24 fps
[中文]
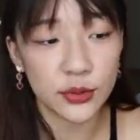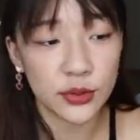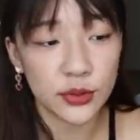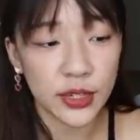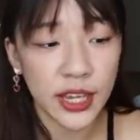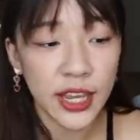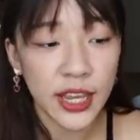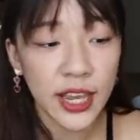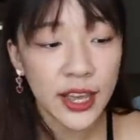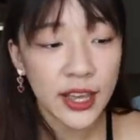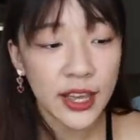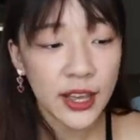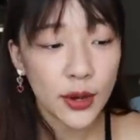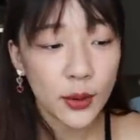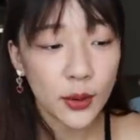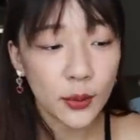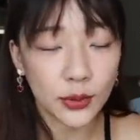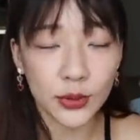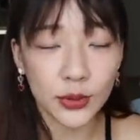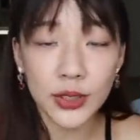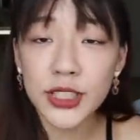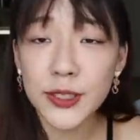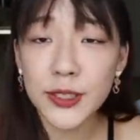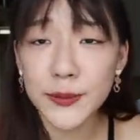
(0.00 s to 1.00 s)
所以
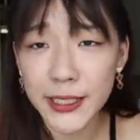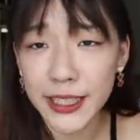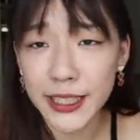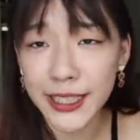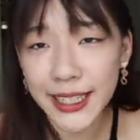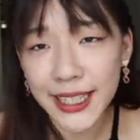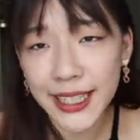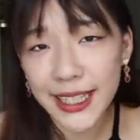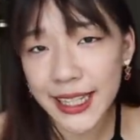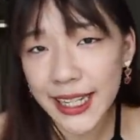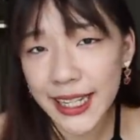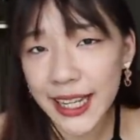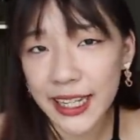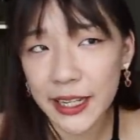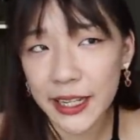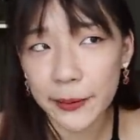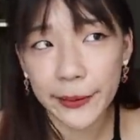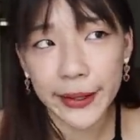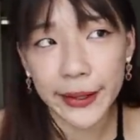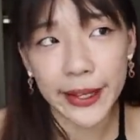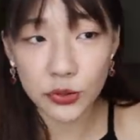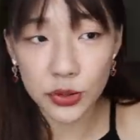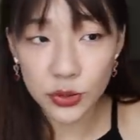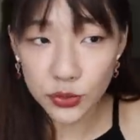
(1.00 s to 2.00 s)
我算是比较异类的吧。